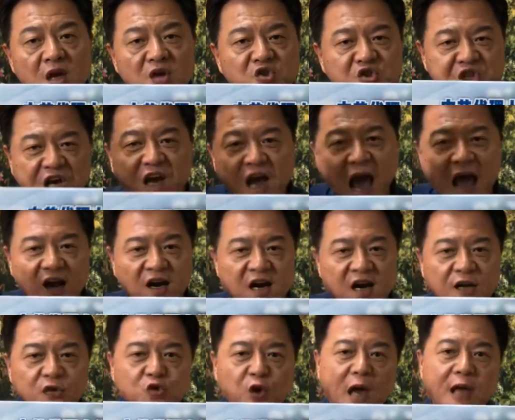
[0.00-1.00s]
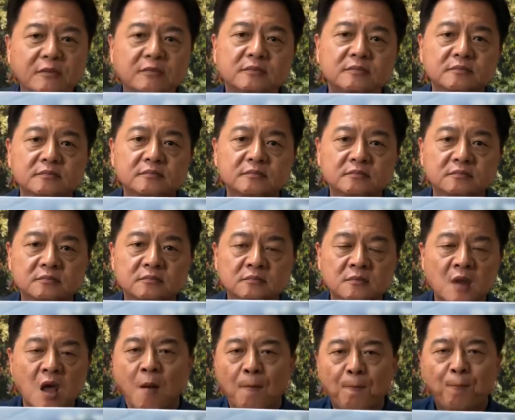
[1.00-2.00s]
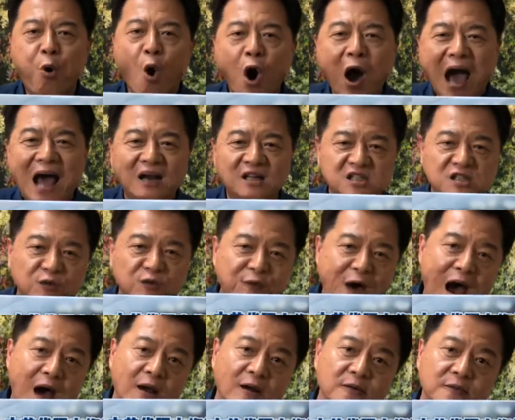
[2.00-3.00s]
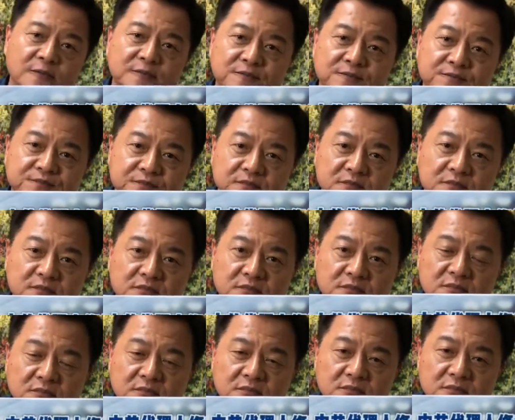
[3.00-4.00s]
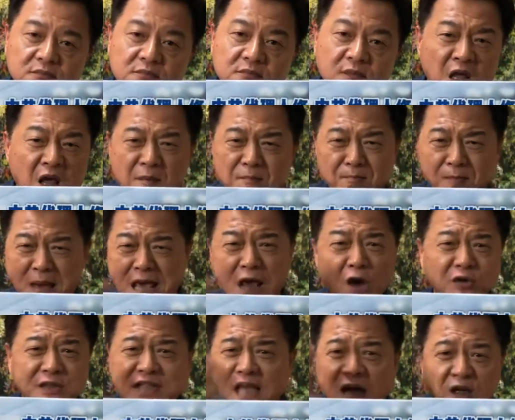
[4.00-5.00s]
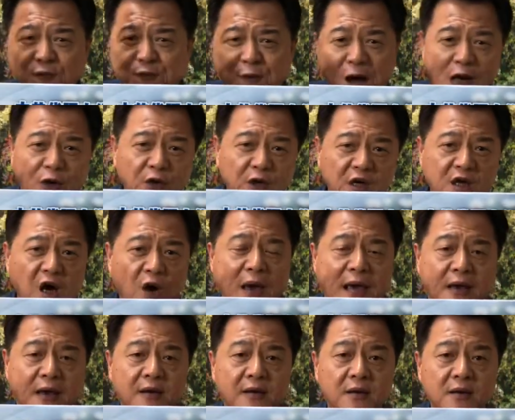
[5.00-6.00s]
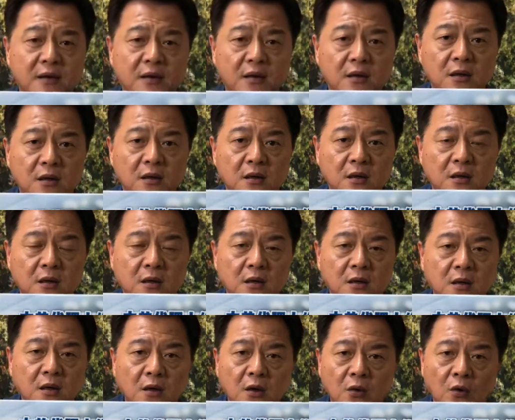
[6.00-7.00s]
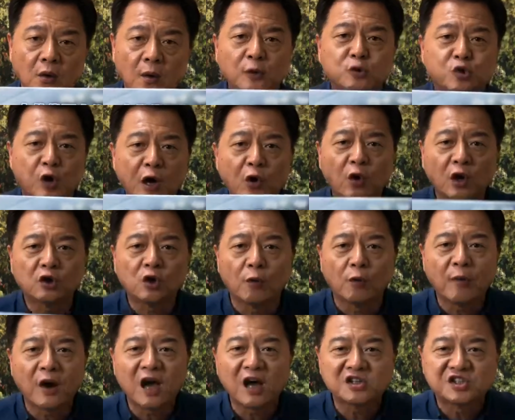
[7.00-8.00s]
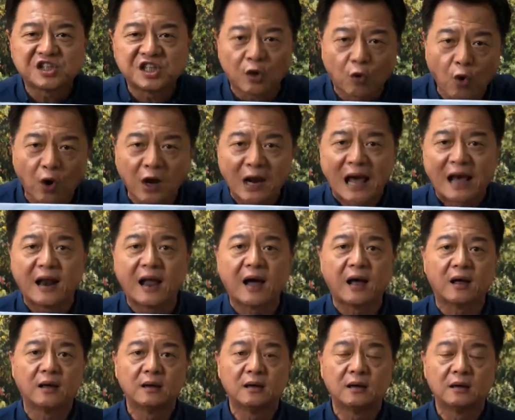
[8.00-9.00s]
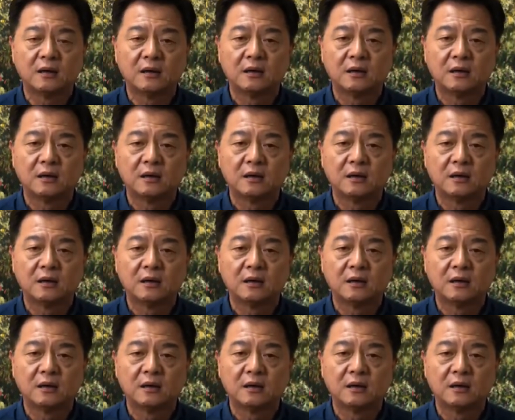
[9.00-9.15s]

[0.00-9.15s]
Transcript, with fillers: 侵害了人权，迫害了司法。没有这样的法律的，各位，我们全国的同胞要醒过来了。